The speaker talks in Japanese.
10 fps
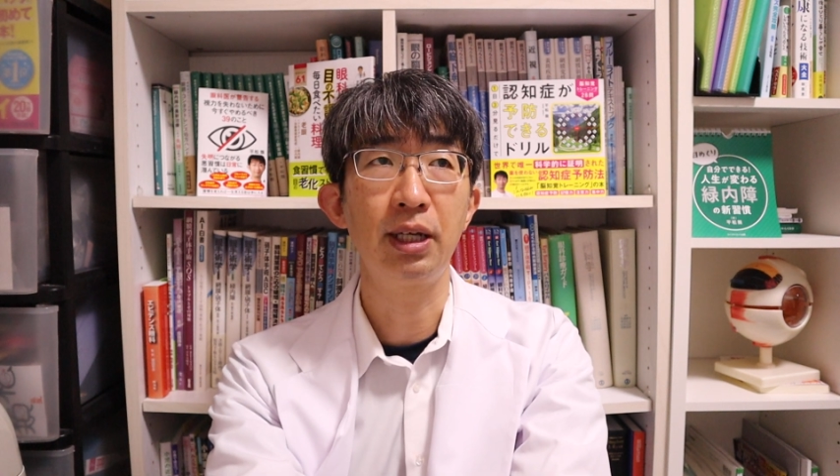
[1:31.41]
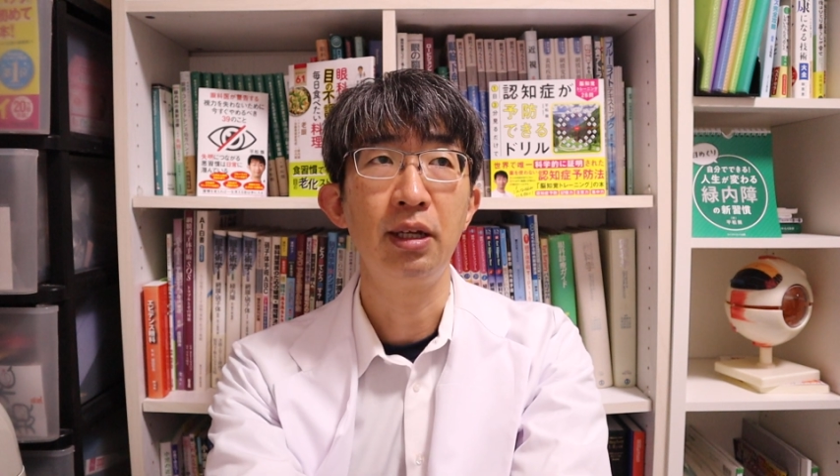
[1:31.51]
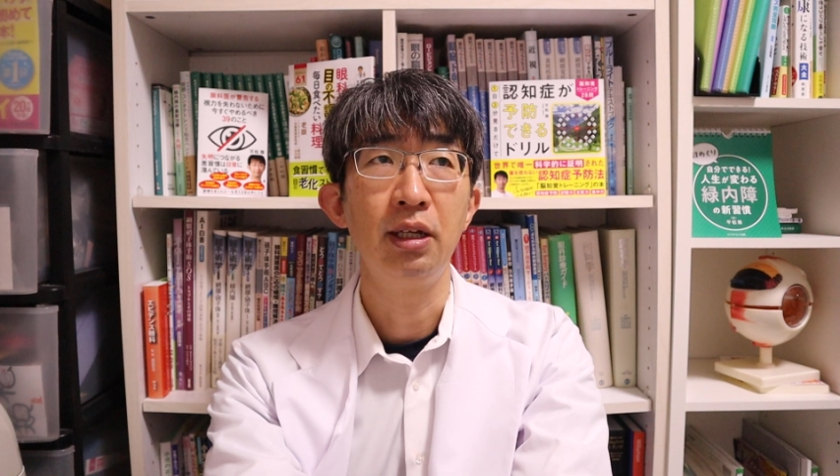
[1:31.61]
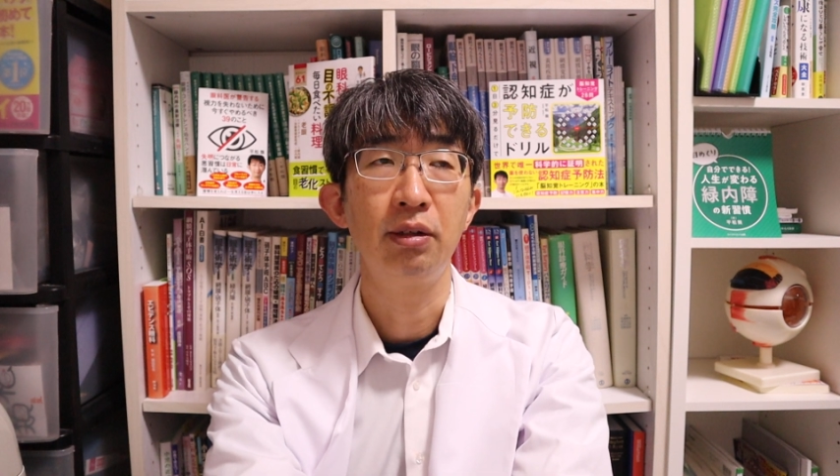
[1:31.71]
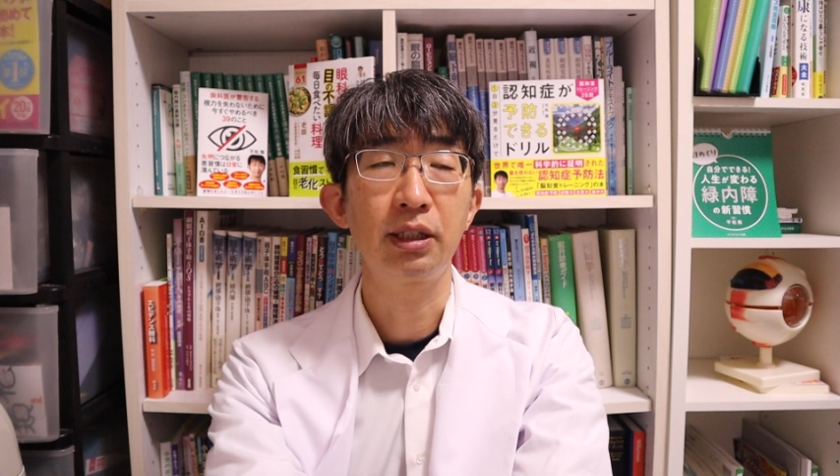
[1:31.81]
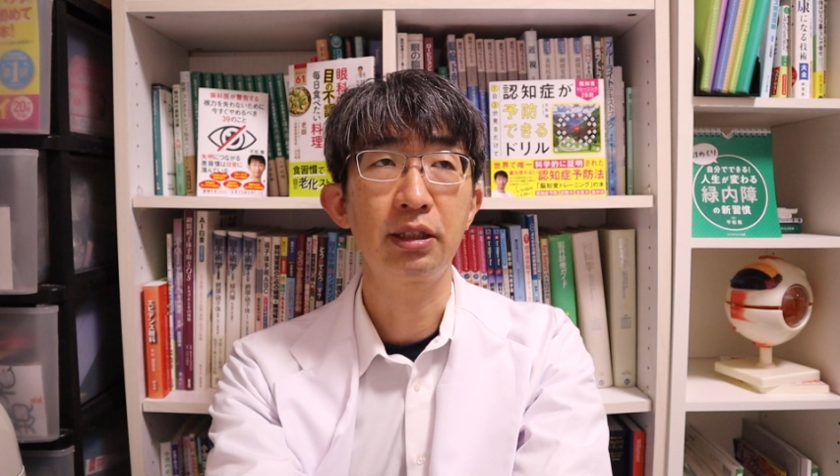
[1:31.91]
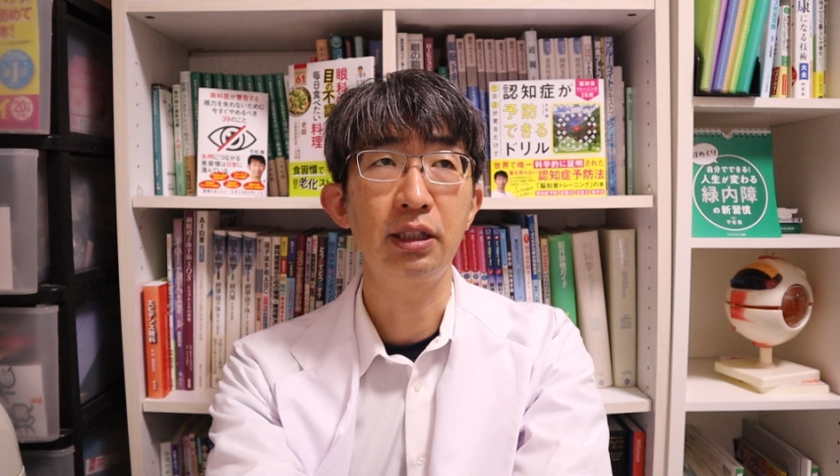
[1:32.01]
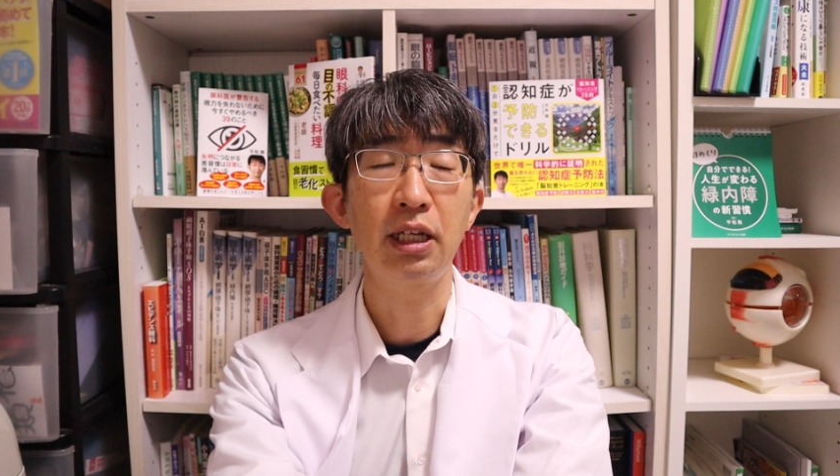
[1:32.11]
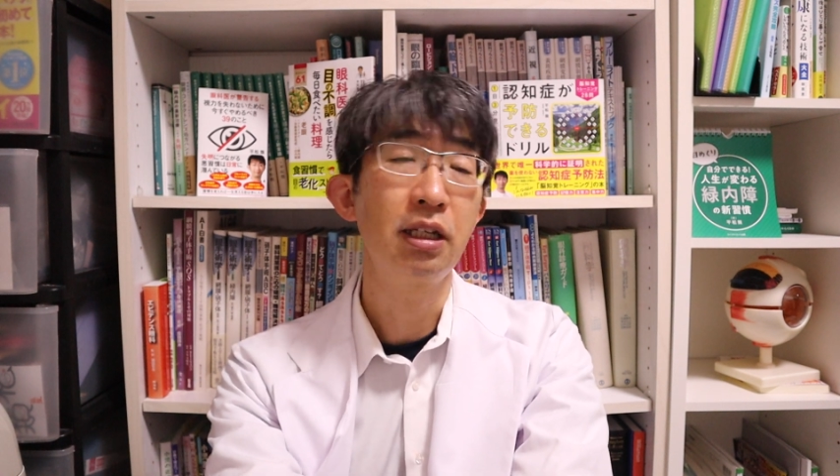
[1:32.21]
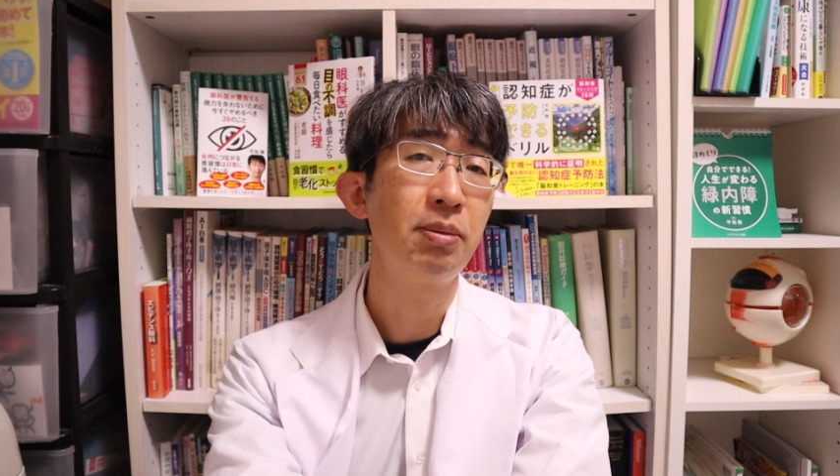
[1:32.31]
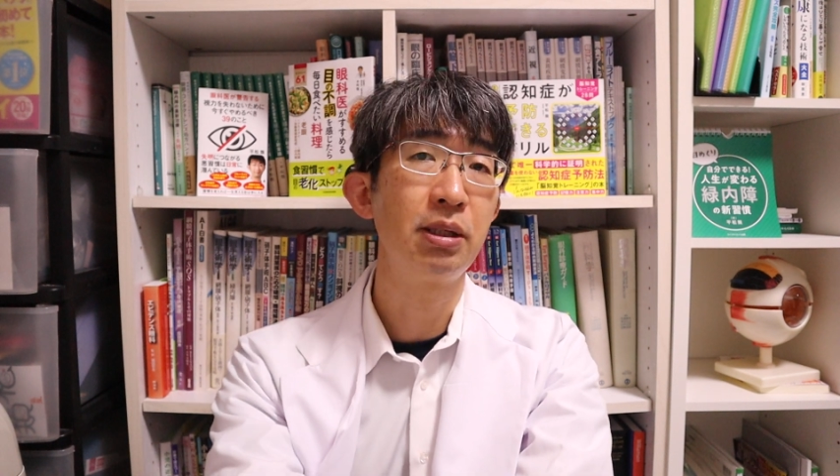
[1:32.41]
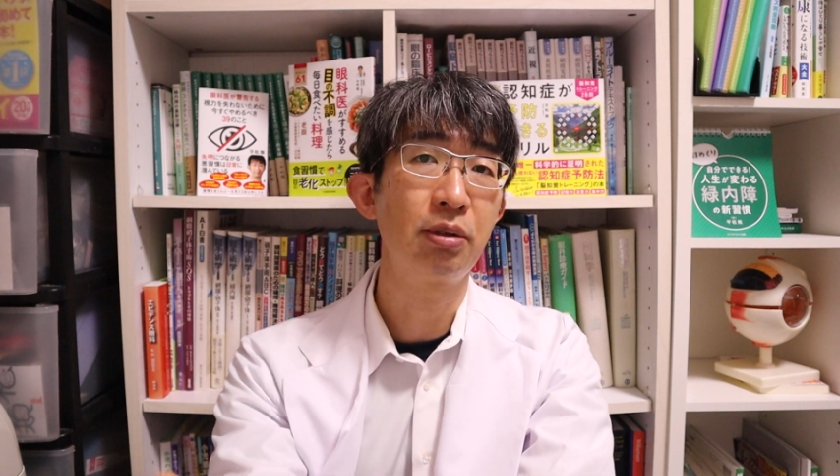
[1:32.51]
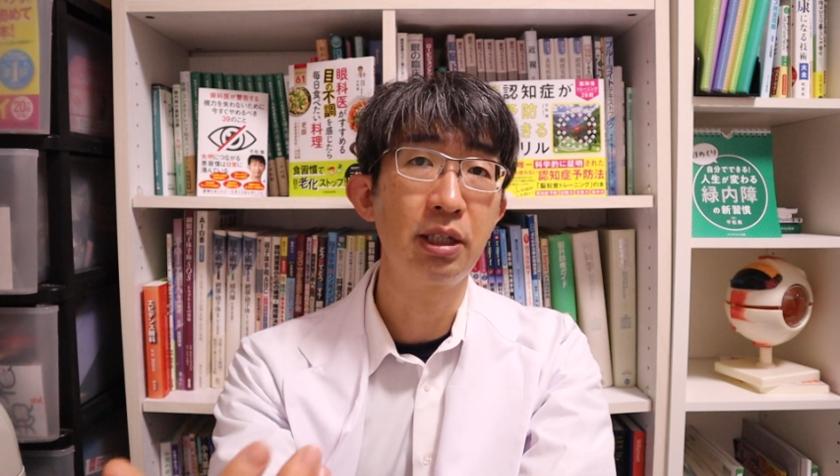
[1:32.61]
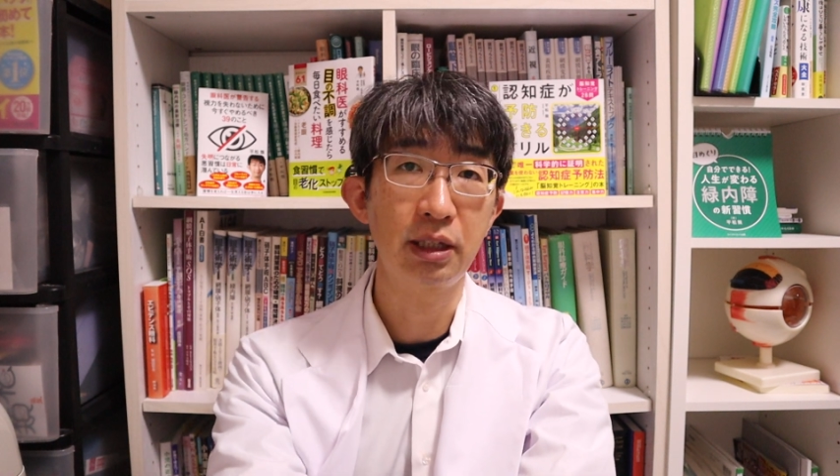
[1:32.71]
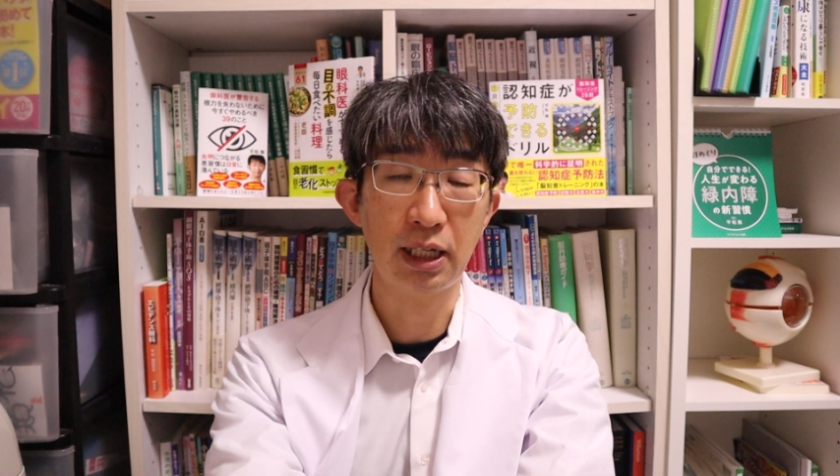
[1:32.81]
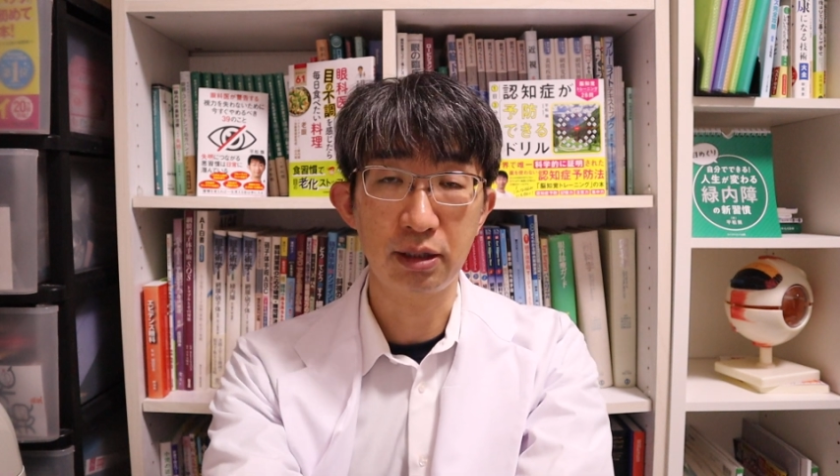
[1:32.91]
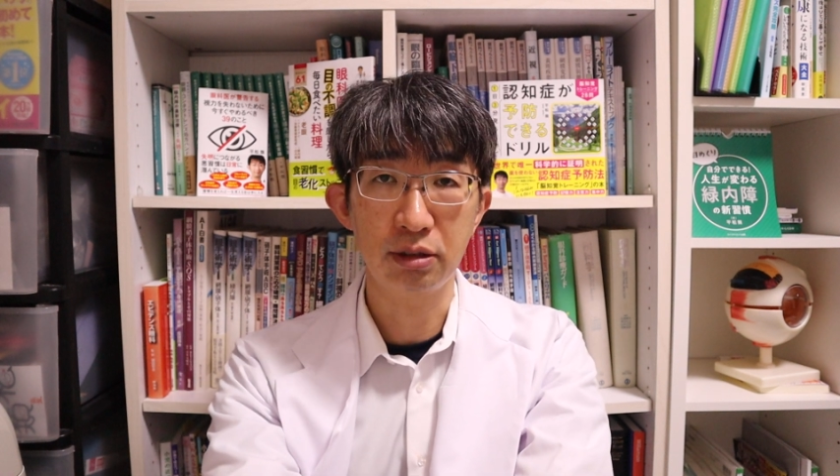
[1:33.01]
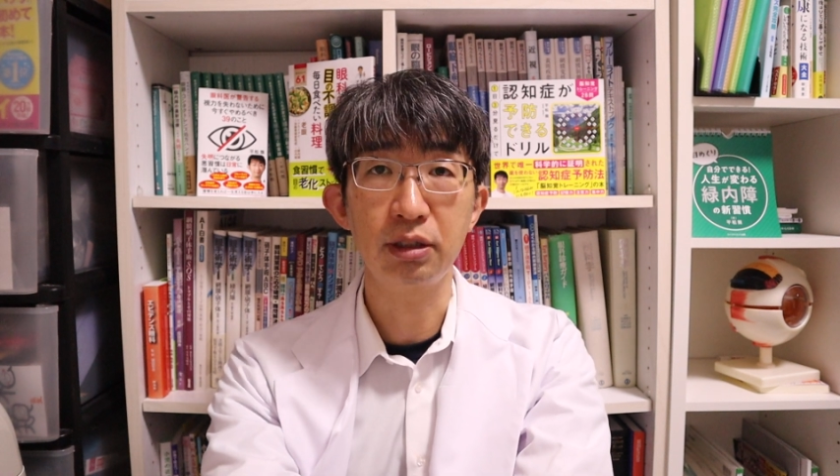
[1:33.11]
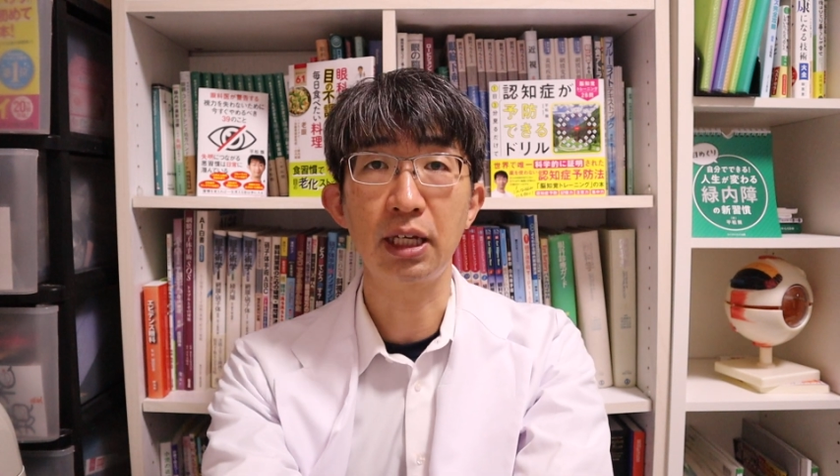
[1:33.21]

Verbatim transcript: で、私ね、日々それに対つ